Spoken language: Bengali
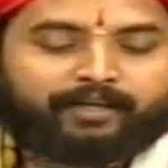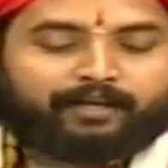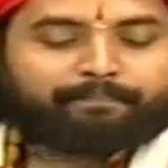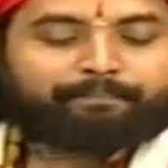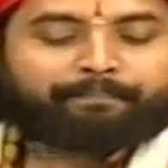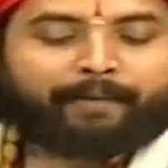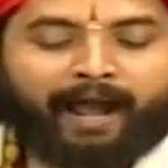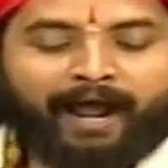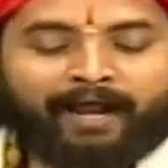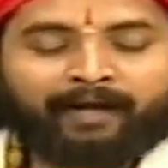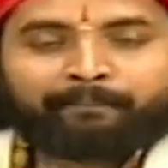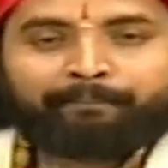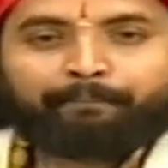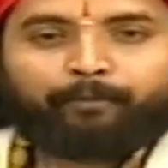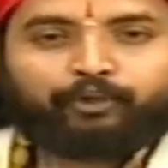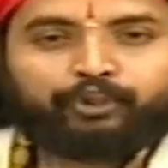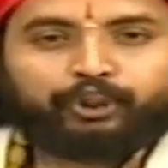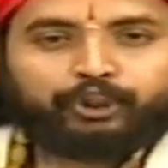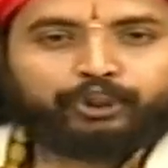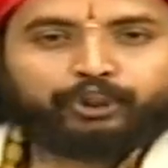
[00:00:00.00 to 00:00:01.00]
প্রাণ
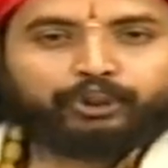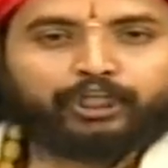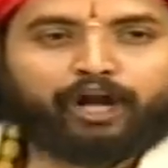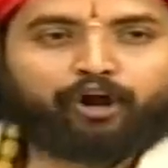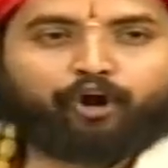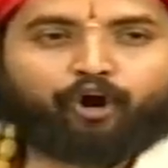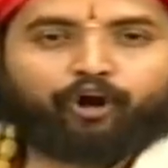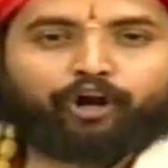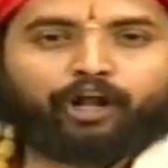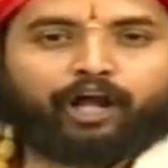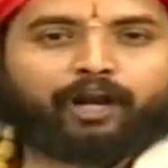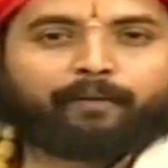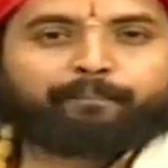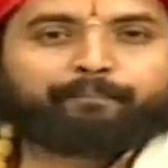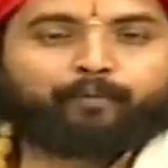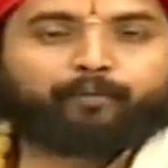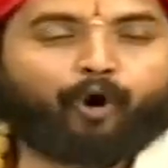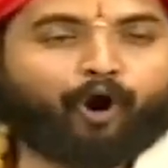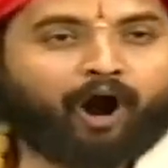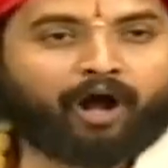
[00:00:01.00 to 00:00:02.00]
প্রতিষ্ঠা করার
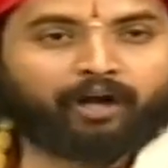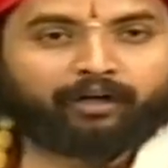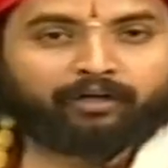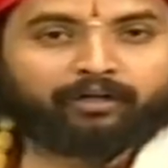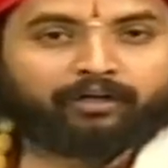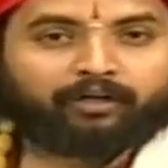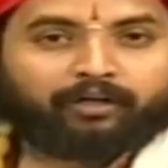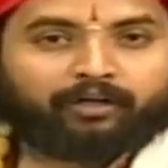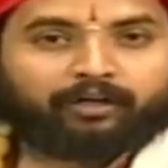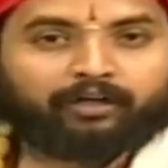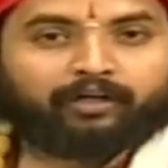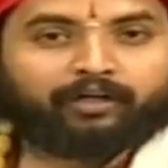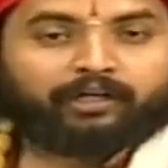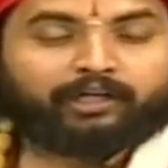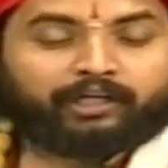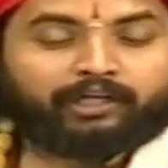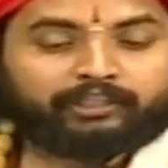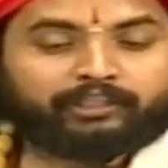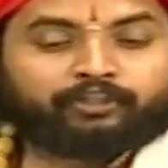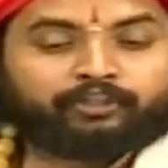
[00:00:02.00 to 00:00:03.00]
পর
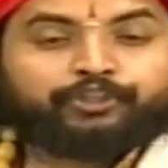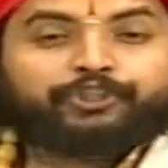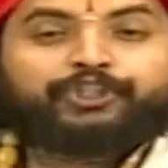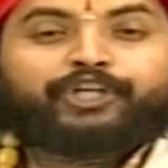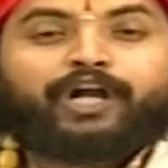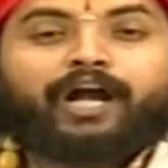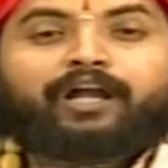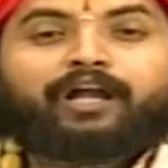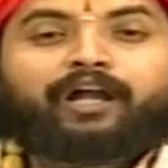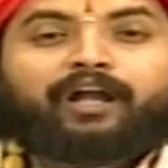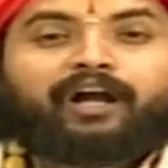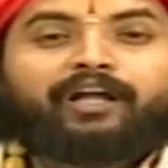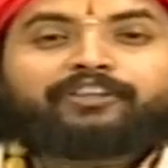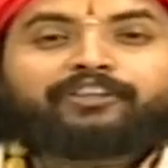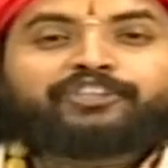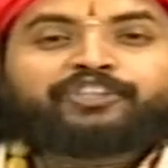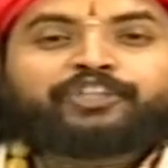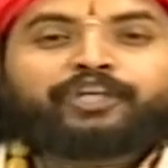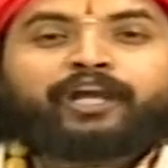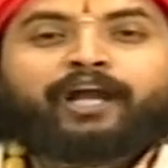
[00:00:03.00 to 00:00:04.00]
যেন সাক্ষাৎ
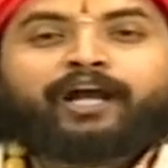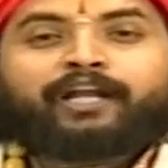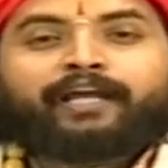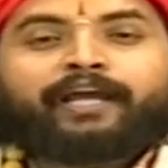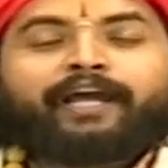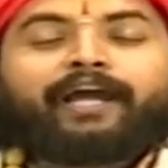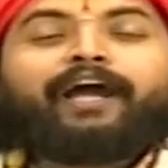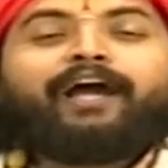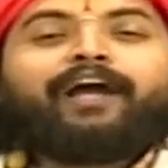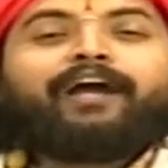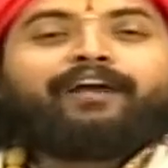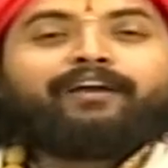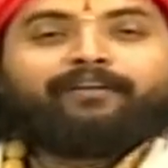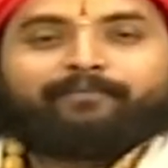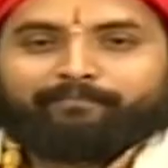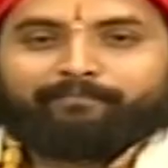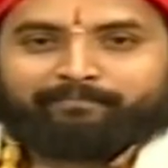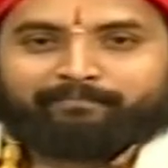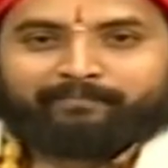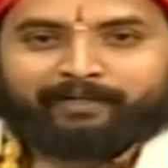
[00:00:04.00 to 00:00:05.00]
সেখানে
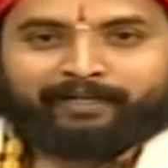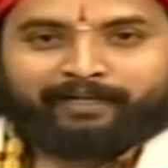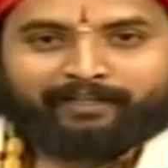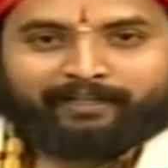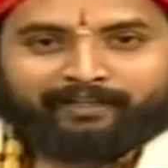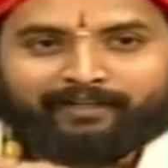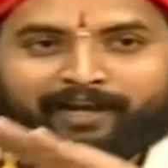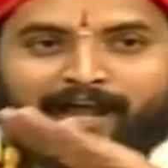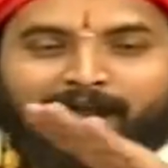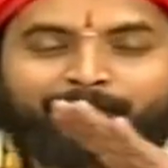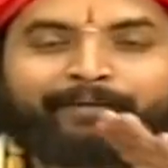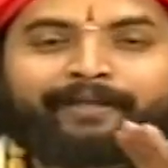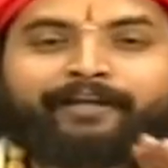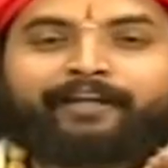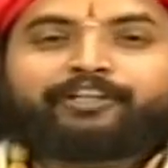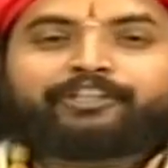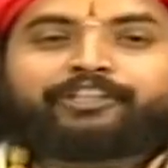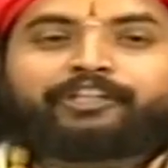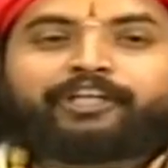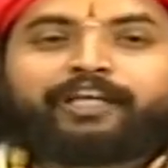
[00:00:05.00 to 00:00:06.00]
মানে রামের
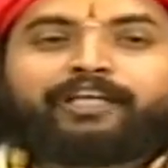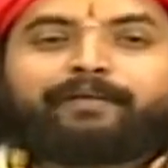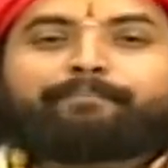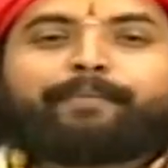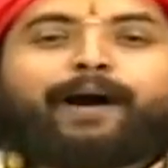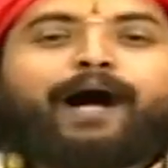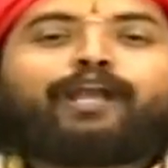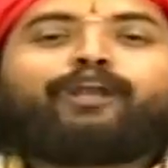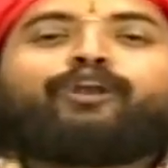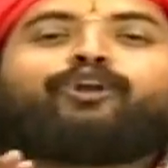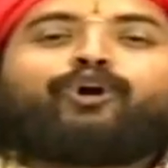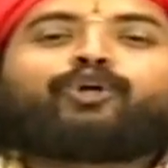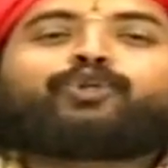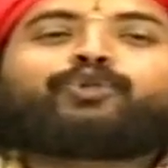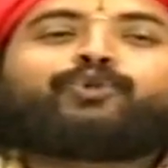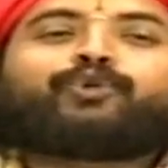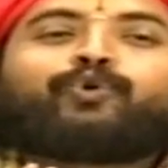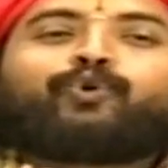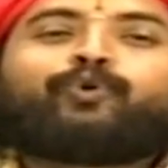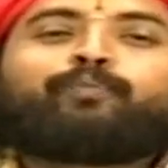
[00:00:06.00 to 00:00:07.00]
সেই বাল্য
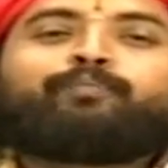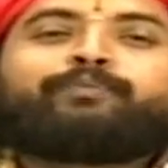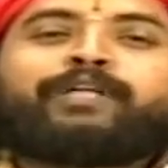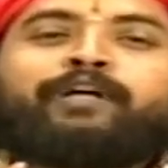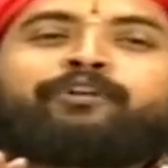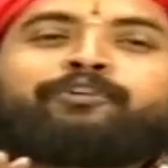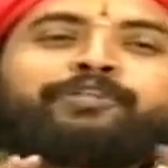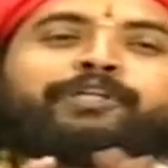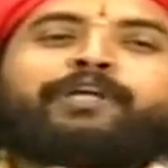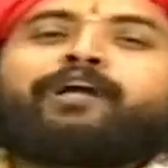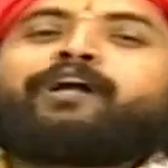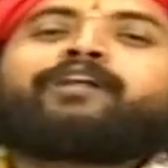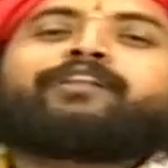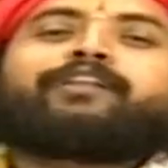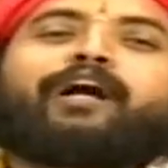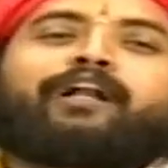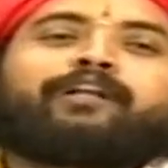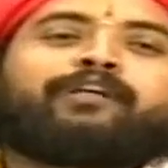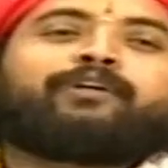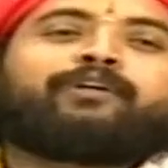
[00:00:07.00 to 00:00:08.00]
স্বরূপ যেন সেখানে
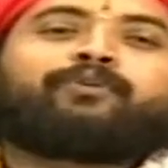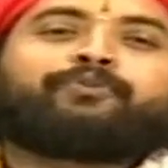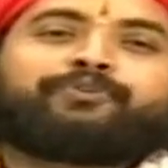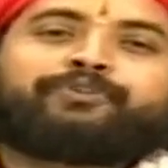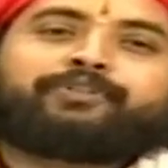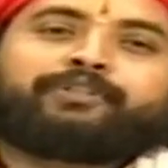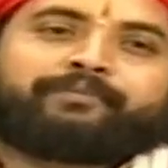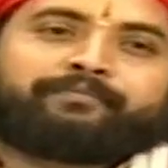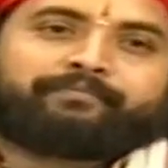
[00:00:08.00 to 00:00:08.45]
দাঁড়িয়ে রয়েছে